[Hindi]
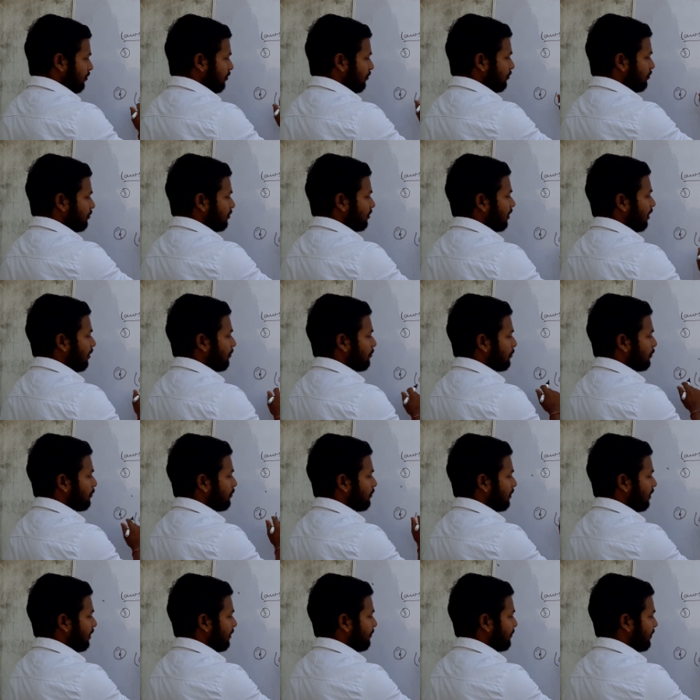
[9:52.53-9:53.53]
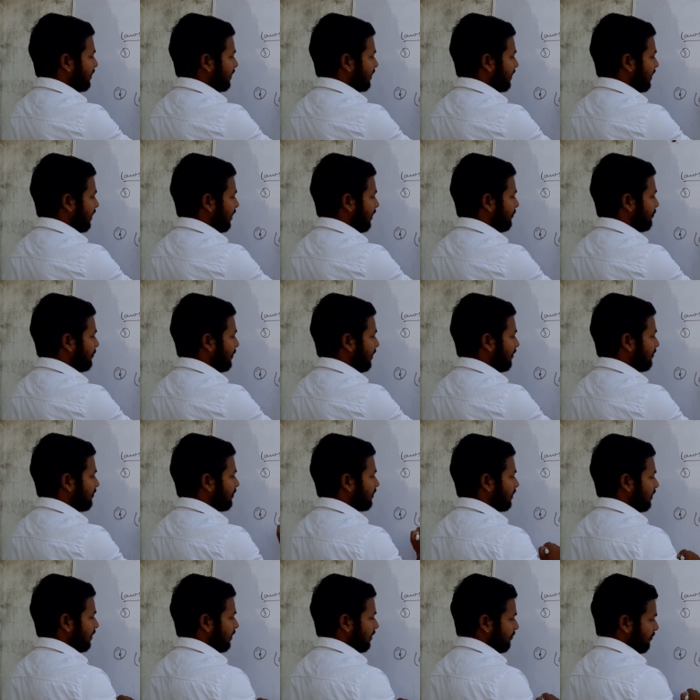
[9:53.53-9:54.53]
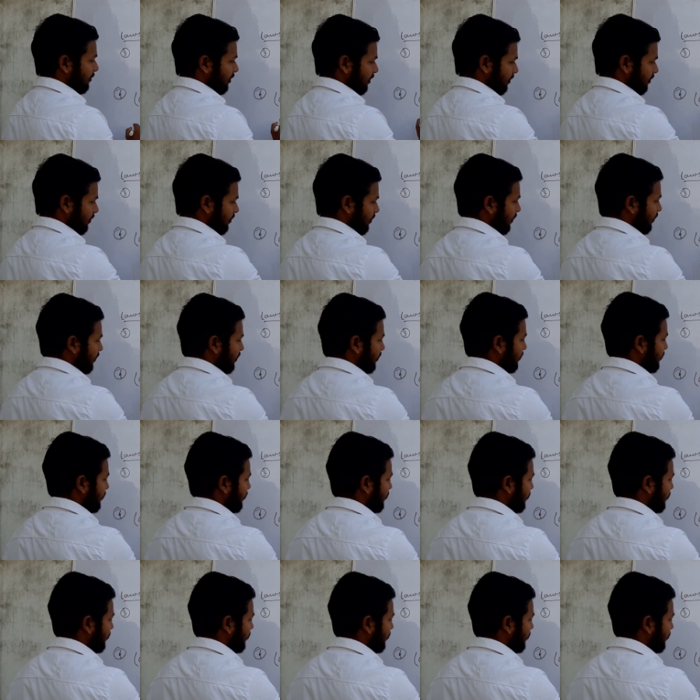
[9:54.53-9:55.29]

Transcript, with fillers: उसका पूरे पे क्या है पावर एम है है ना